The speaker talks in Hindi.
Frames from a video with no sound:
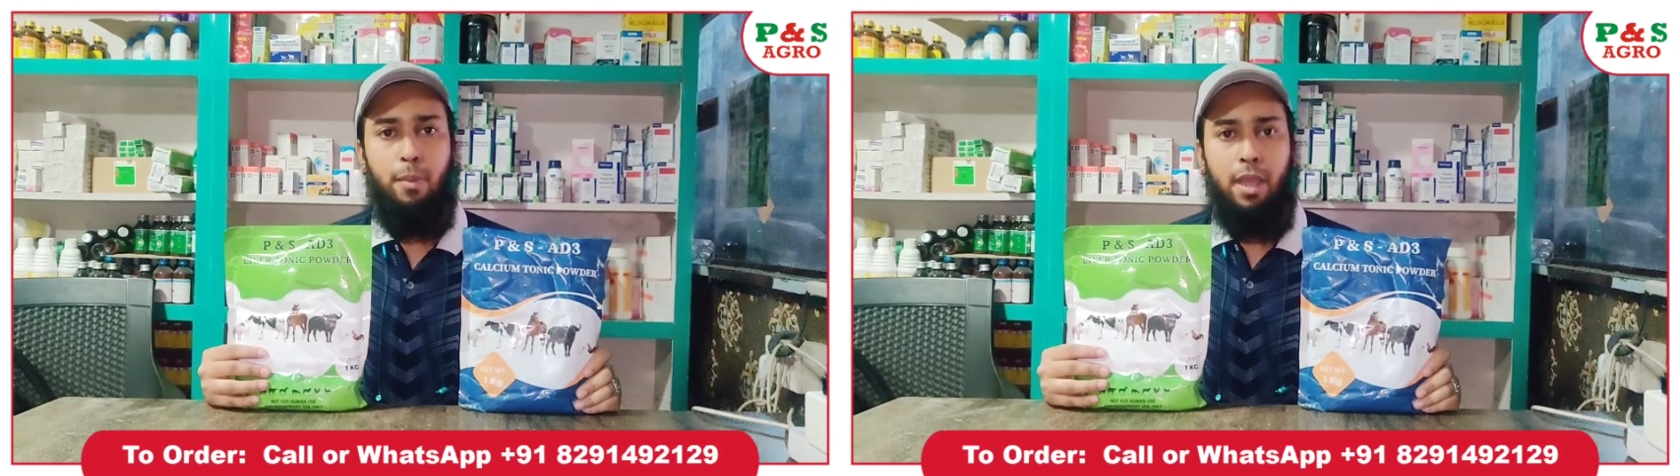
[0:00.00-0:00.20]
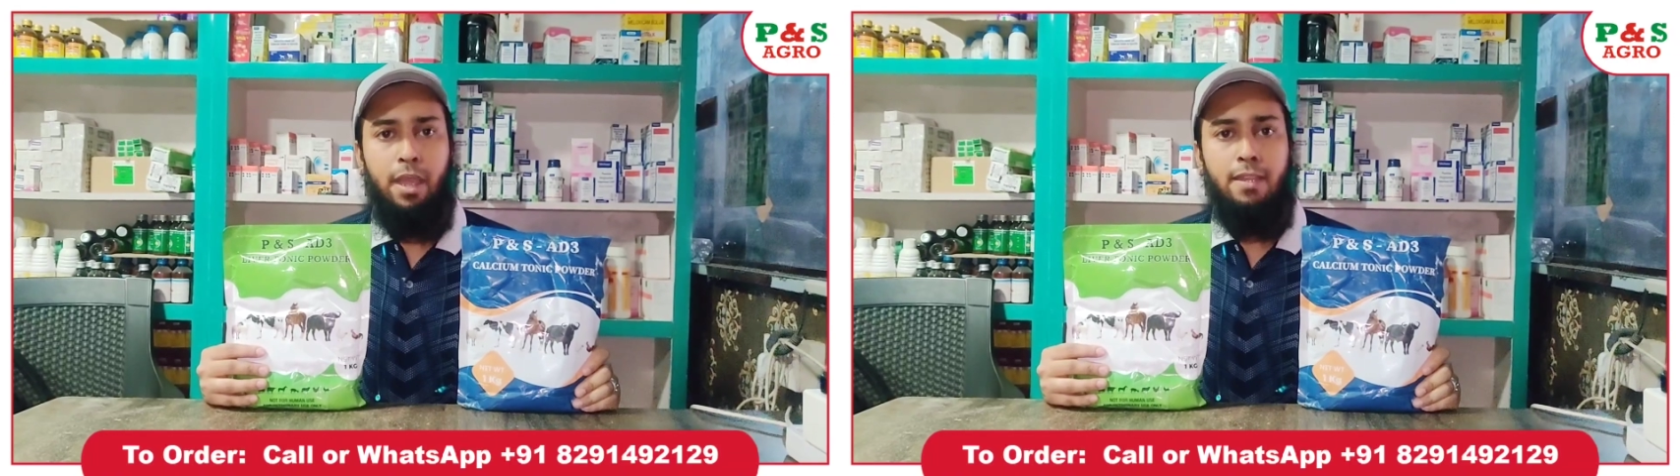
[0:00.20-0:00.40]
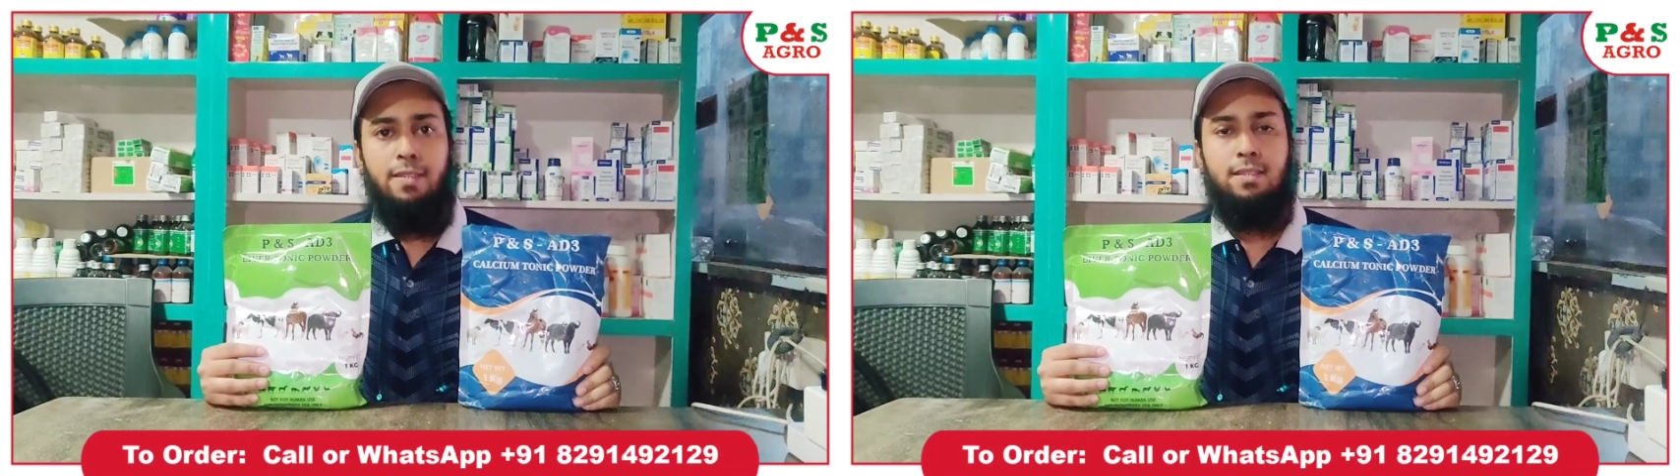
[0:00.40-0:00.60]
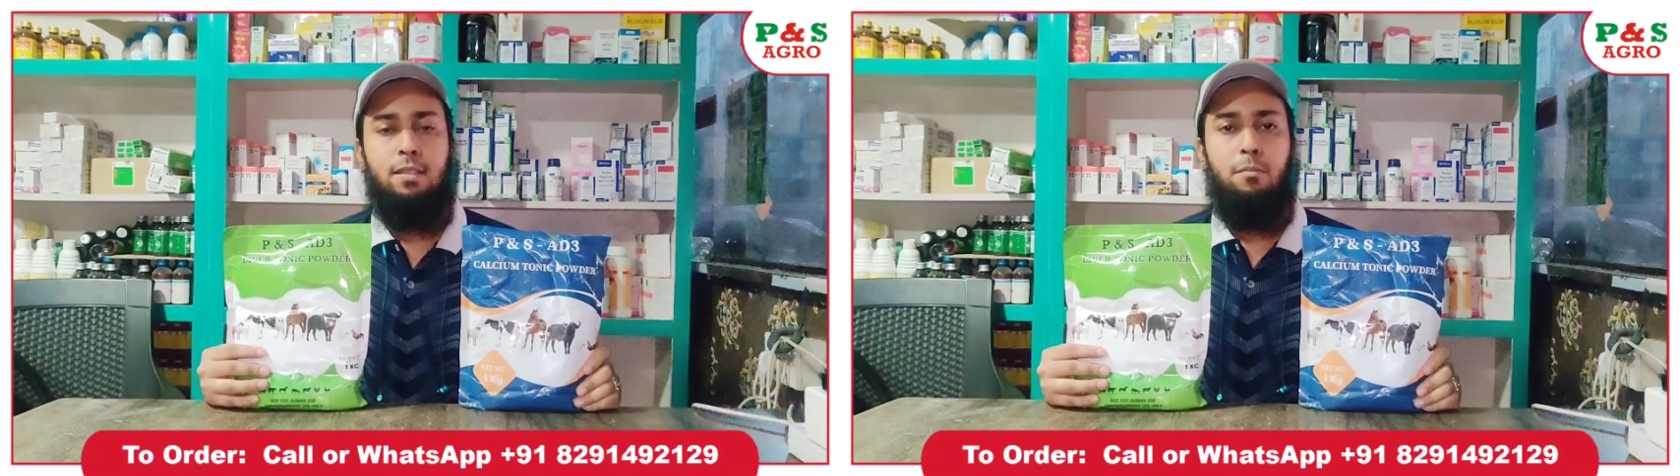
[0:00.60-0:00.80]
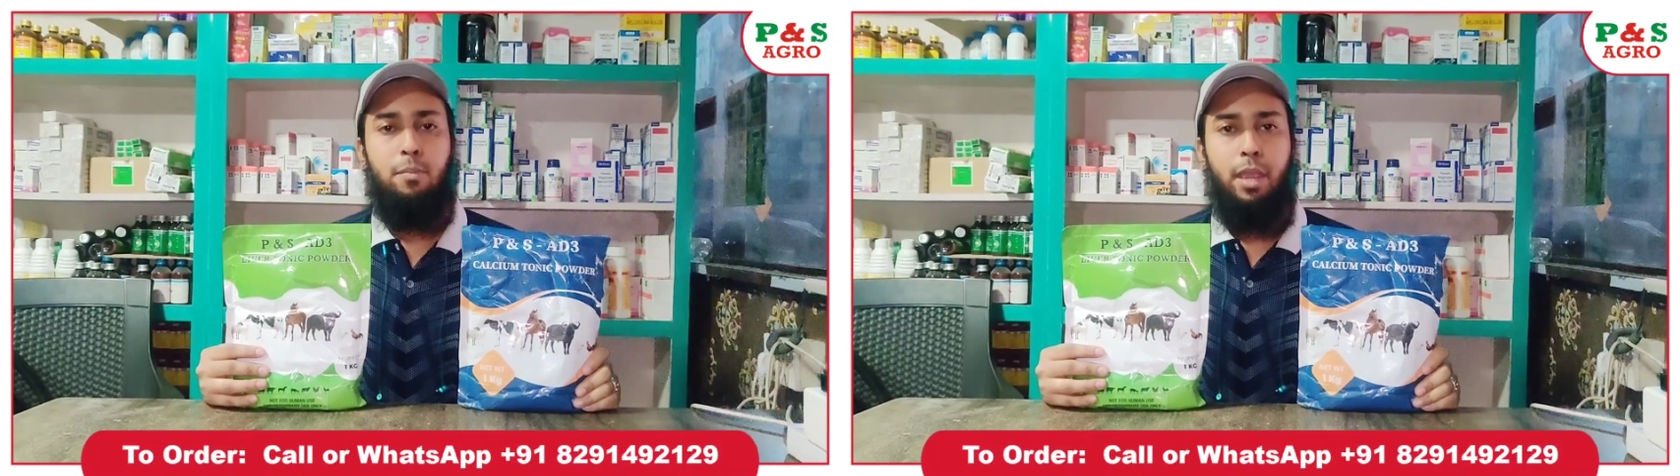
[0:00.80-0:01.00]
भैंस
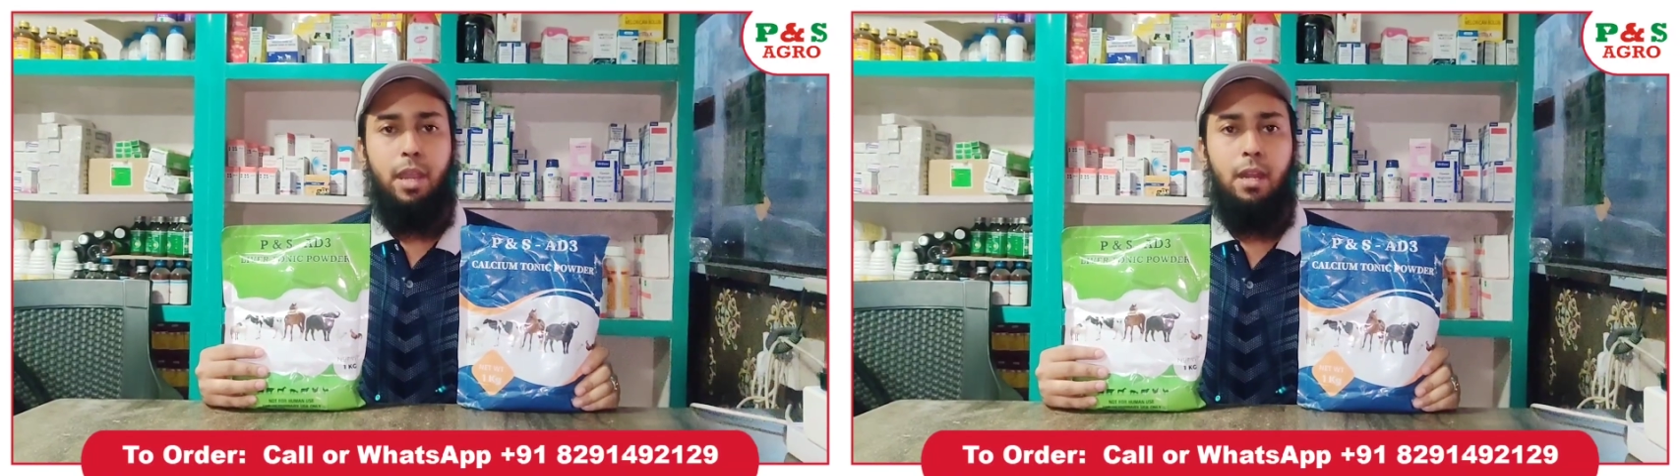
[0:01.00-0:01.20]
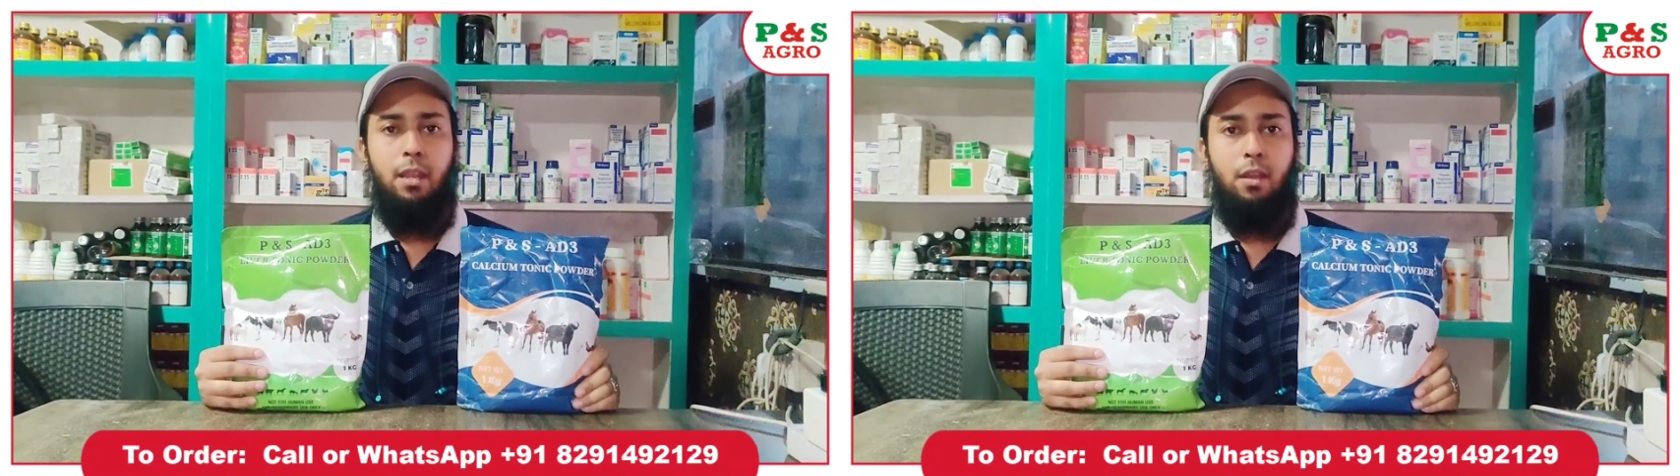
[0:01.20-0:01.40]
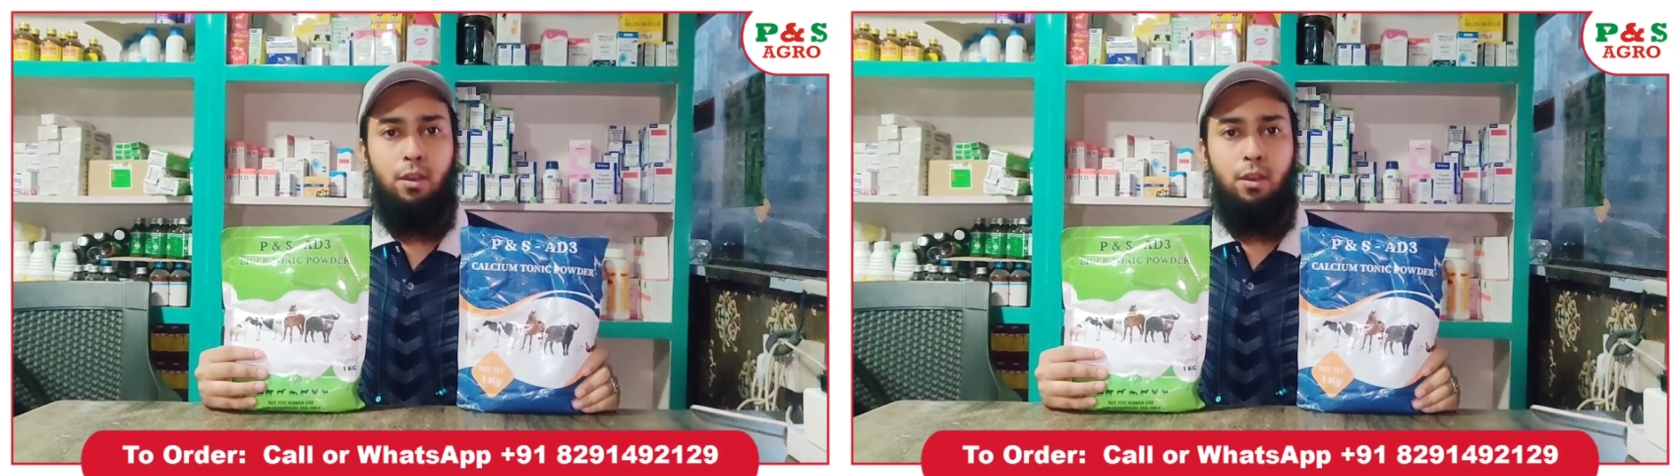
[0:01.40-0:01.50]
भेड़